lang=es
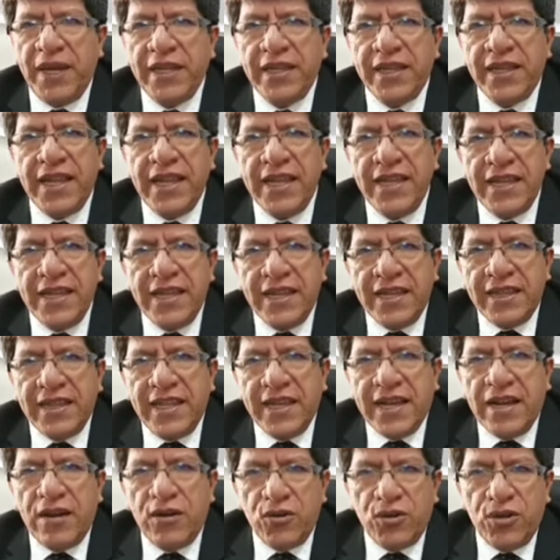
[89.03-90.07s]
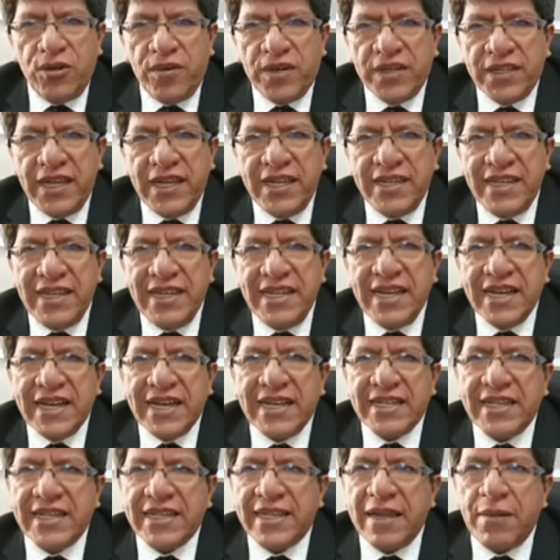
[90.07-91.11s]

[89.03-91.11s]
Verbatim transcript: mente de que la universidad andina que se